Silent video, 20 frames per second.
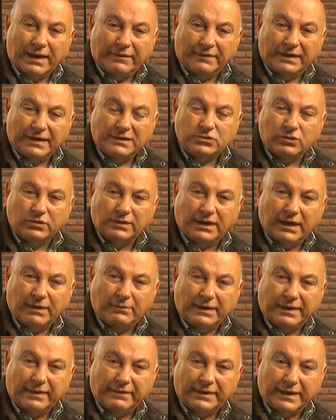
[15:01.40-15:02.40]
dirección de
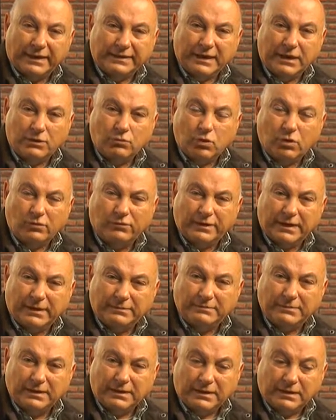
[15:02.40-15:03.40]
cámaras de Ariel
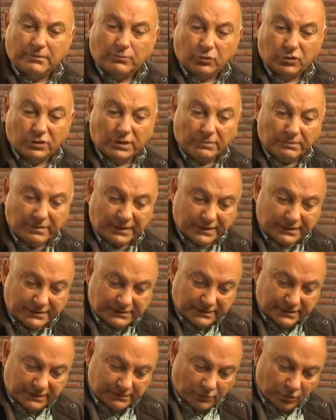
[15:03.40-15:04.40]
Wolfram. Podrán ver
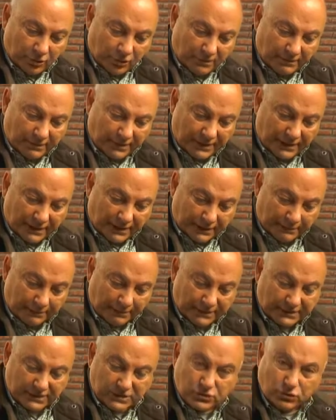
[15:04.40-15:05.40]
este programa en la
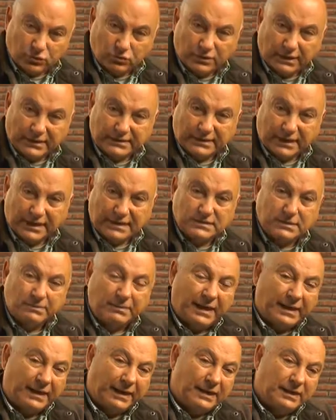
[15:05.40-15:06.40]
repetición durante la
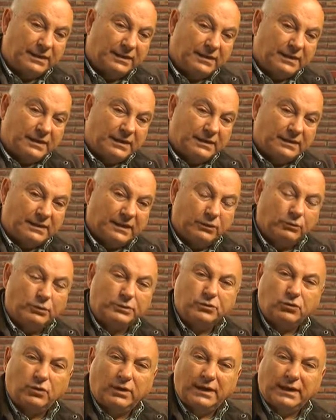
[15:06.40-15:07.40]
semana y en
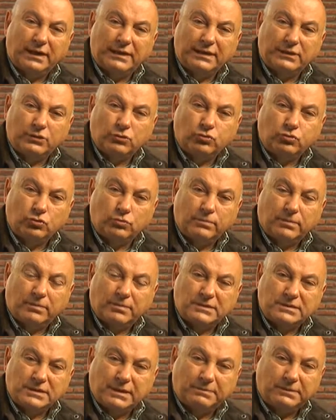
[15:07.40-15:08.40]
nuestro canal de YouTube
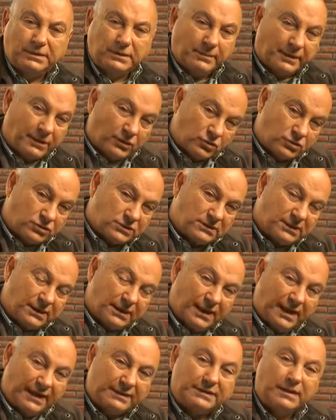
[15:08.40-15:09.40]
Séptima Noche.
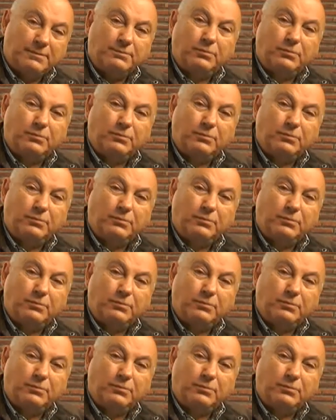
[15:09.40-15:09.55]
Hasta el